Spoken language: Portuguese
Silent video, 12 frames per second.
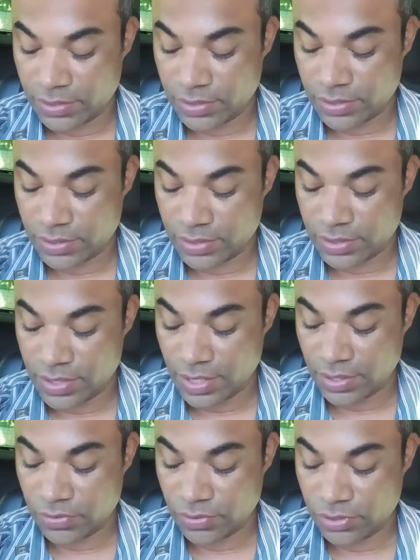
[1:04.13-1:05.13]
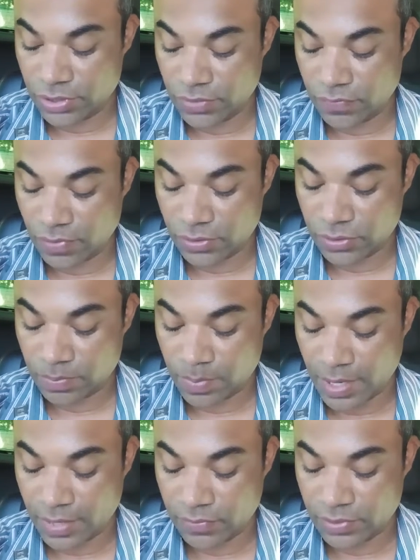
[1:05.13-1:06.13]
disse: Desde os dias de vosso
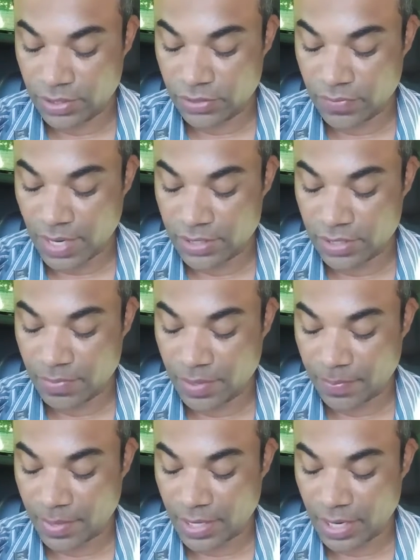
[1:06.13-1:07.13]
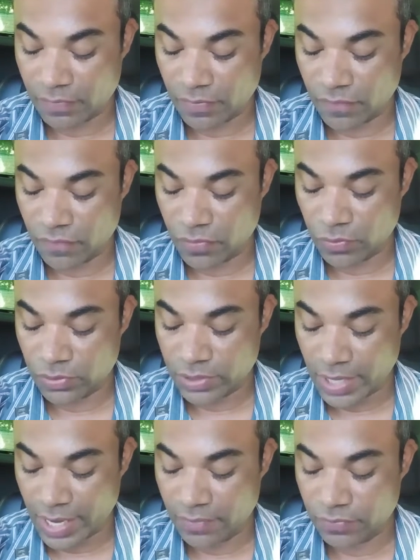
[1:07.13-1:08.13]
pai vos desviais da minha palavra,
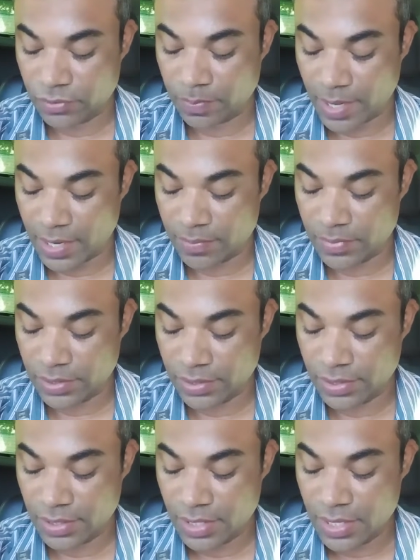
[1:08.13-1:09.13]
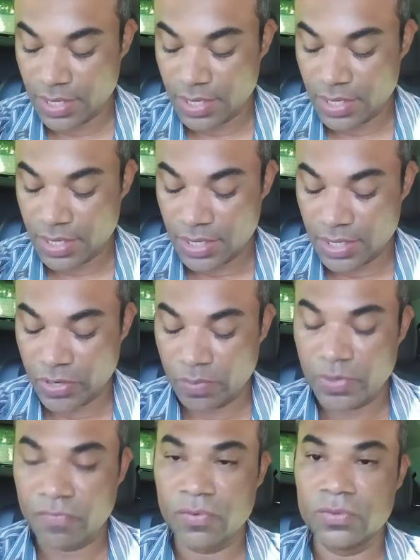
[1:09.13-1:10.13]
voltai-vos para mim e eu
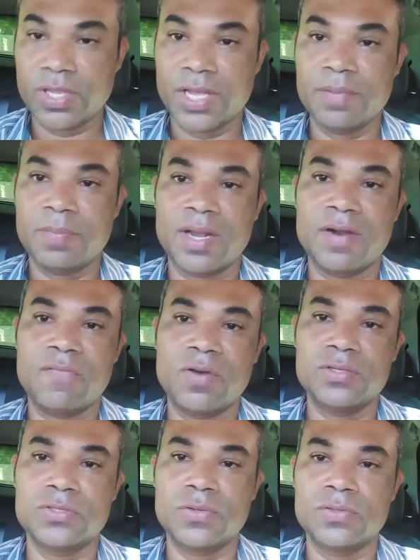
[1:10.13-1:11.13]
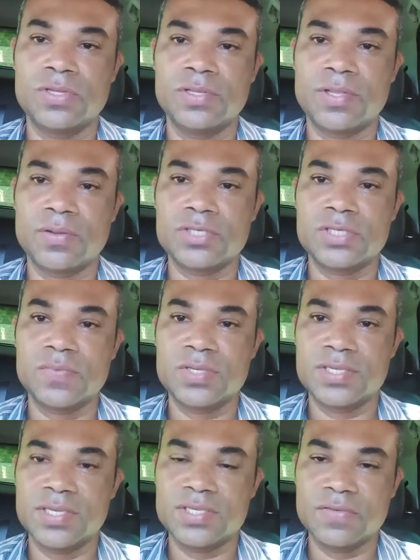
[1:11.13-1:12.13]
me voltarei para vós outro. Então, se
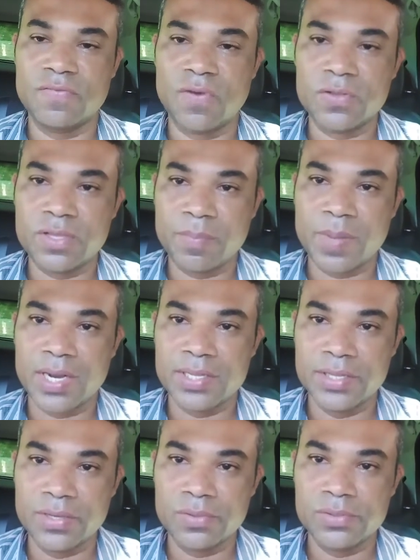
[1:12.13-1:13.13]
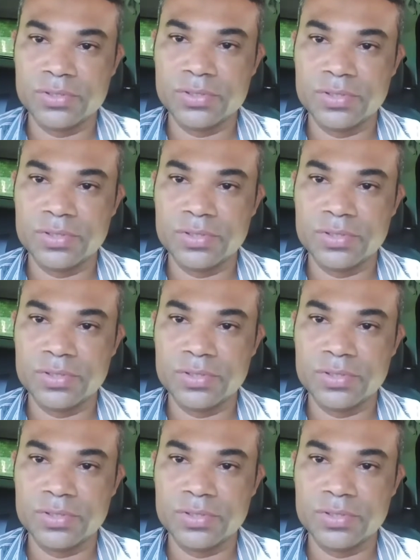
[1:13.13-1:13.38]
você se volta para Deus,